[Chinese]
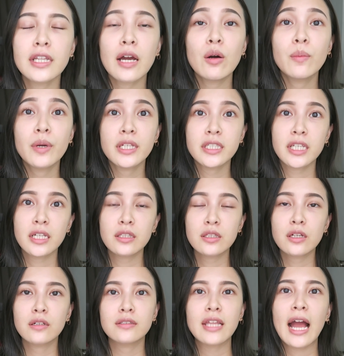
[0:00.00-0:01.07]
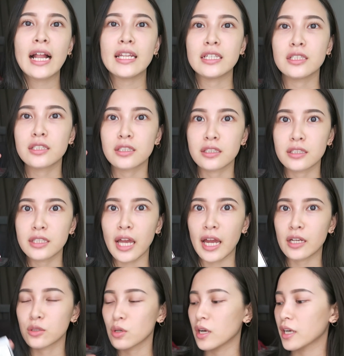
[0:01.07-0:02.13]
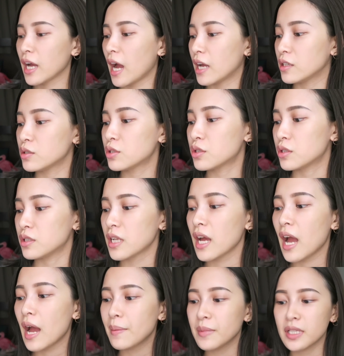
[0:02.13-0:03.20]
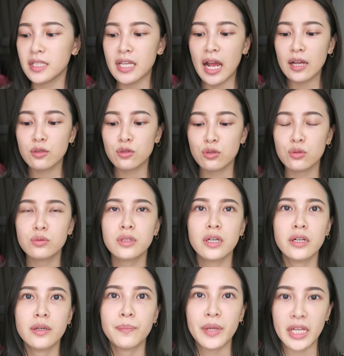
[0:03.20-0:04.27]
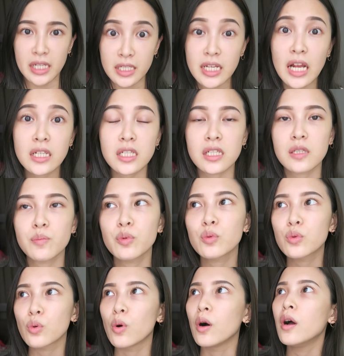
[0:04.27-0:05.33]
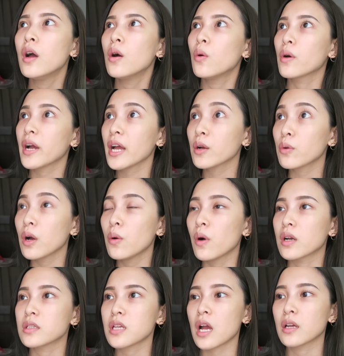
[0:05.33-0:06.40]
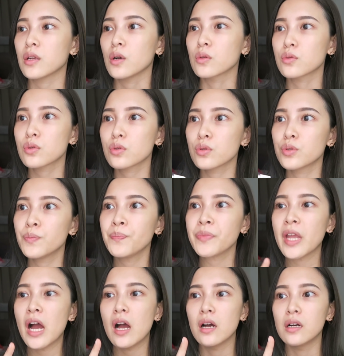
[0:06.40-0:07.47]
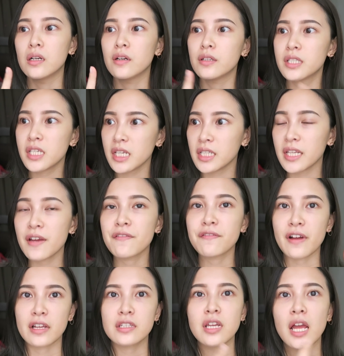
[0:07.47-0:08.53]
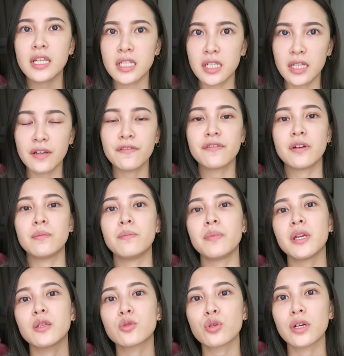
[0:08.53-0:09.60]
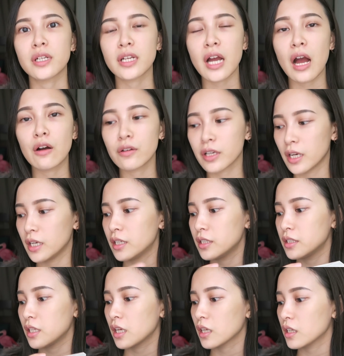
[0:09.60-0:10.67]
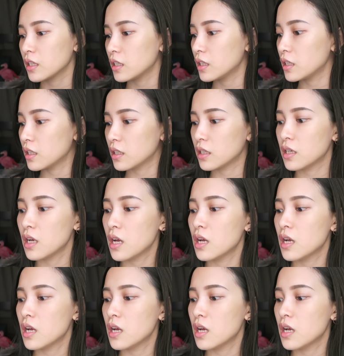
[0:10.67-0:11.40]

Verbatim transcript: 那我们先从大理石彩妆开始。那他们家出的品相其实不多，我看官网上有出，呃，气垫防晒、气垫粉饼、唇膏跟那个